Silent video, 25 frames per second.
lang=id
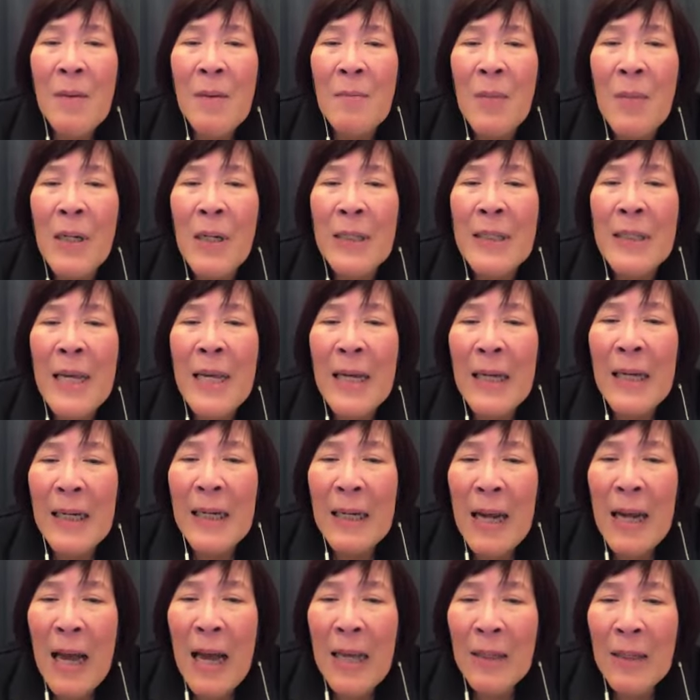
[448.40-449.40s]

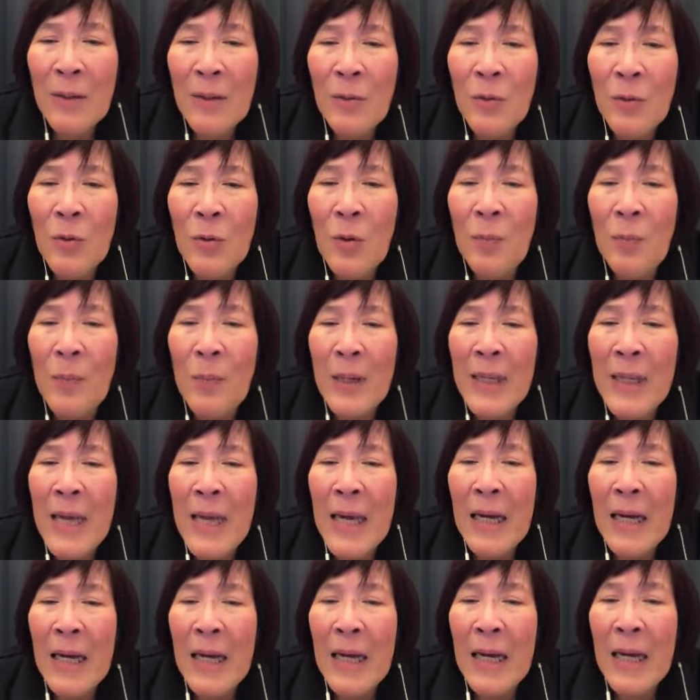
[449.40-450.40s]
Bersikeras untuk
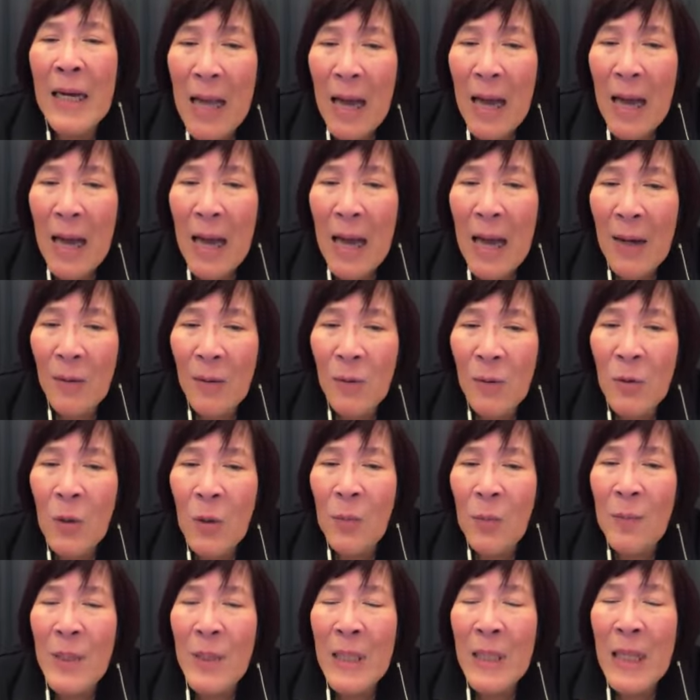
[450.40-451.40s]
pergi ke misa,
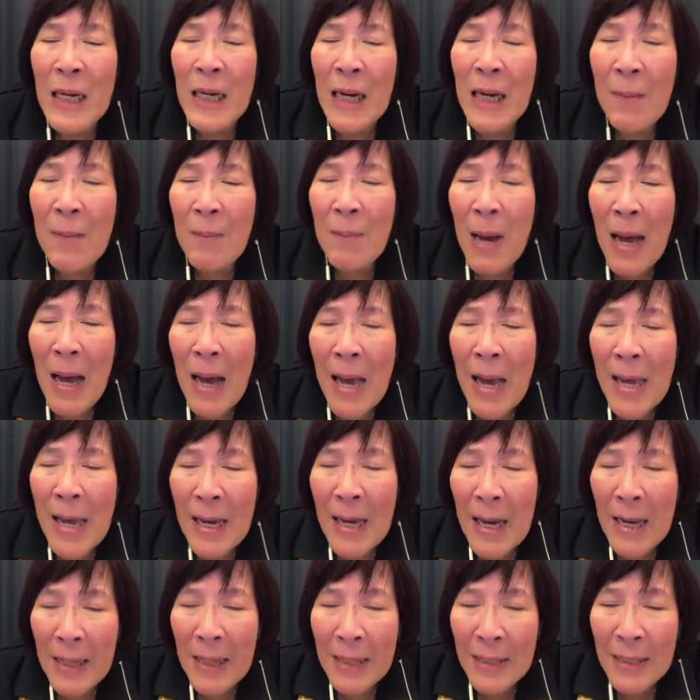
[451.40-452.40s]
untuk menerima
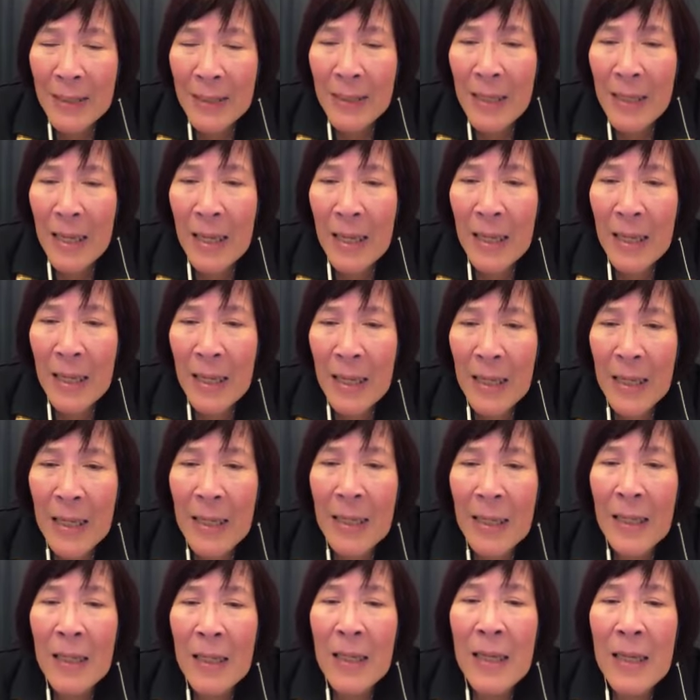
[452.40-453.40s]
ekaristi,
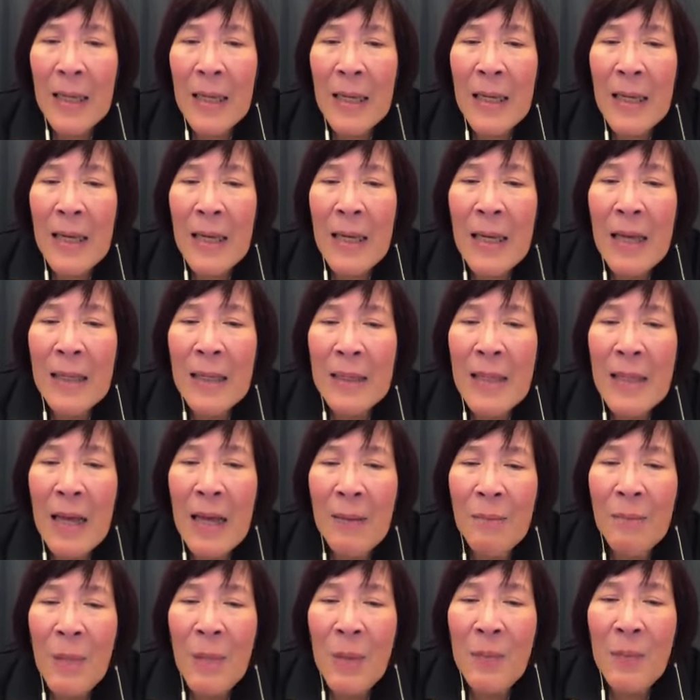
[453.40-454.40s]

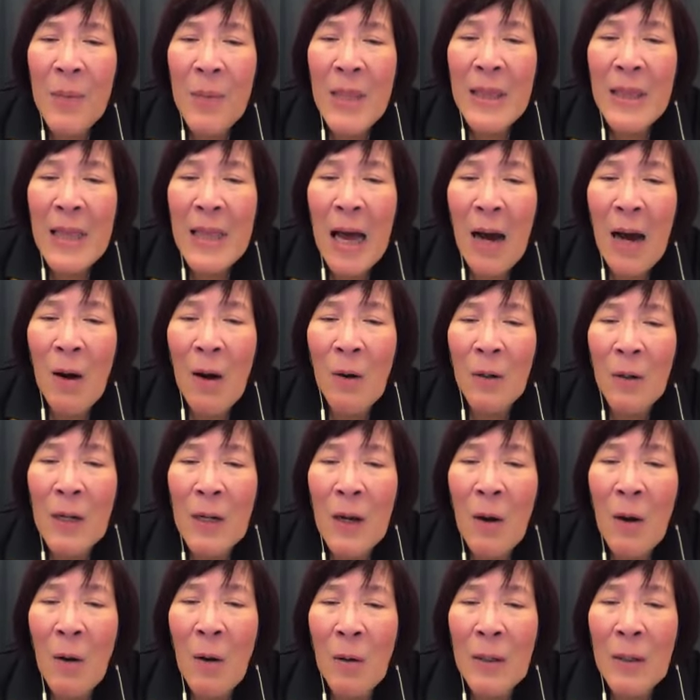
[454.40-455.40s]
dan meminta
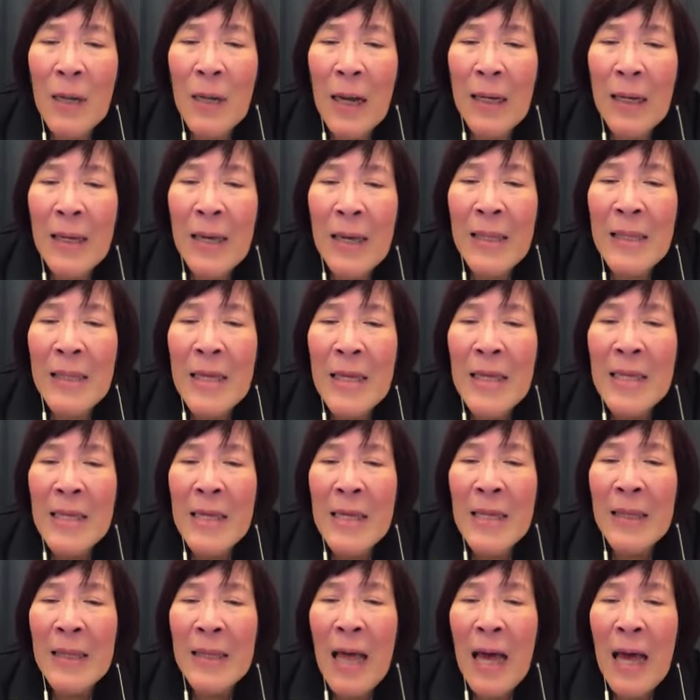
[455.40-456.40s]
orang-orang yang
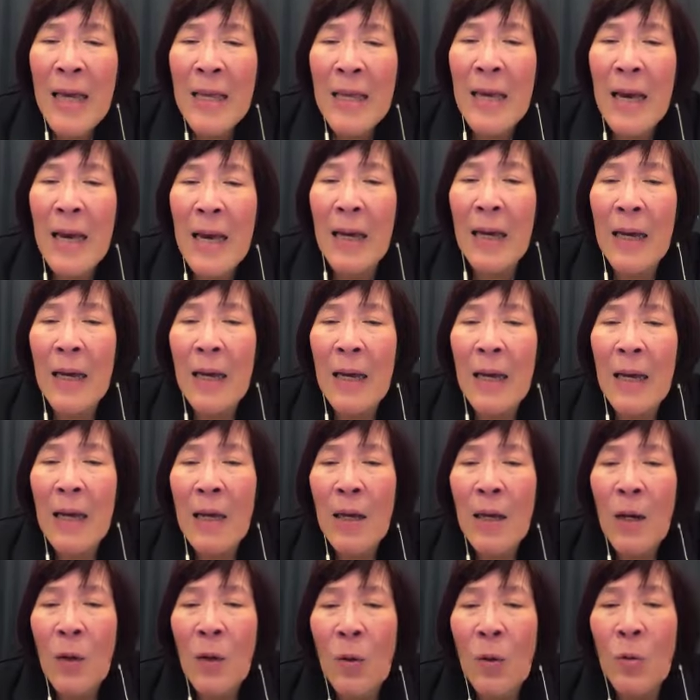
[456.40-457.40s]
dicintainya
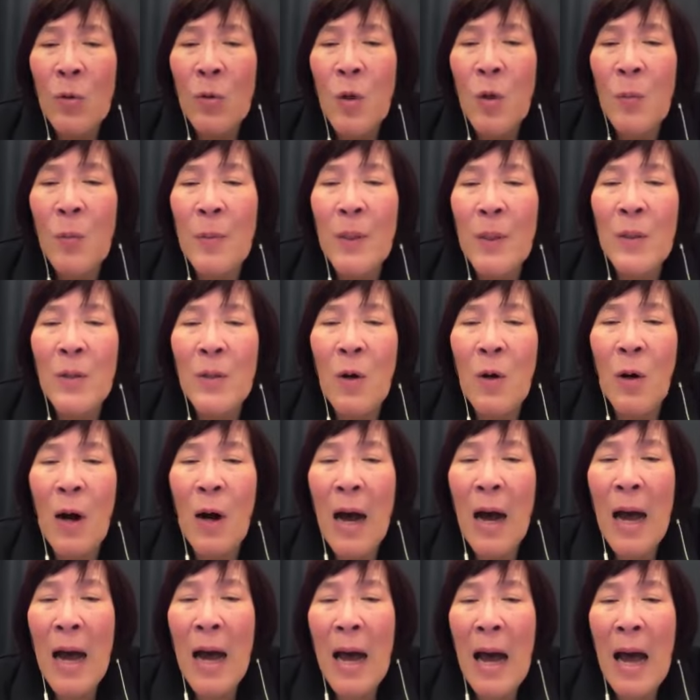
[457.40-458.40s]
untuk
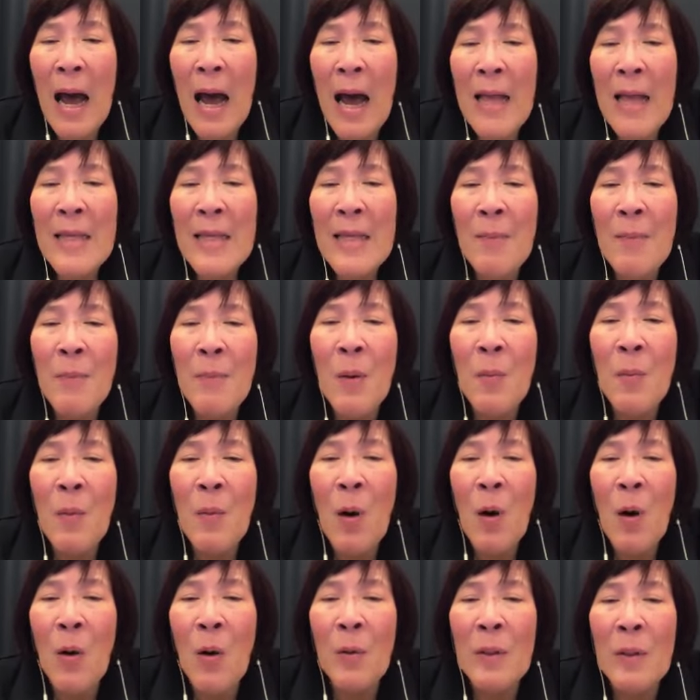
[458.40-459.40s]
berdoa, hanya
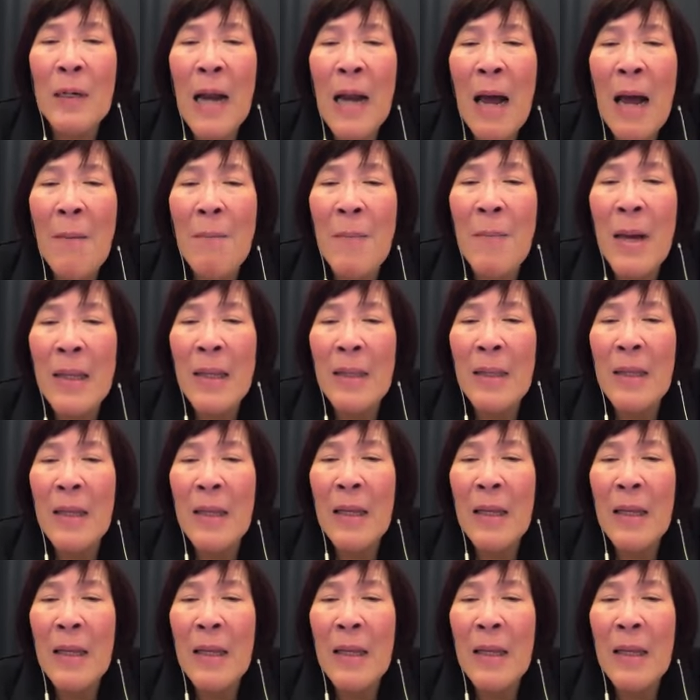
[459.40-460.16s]
memohon rahmat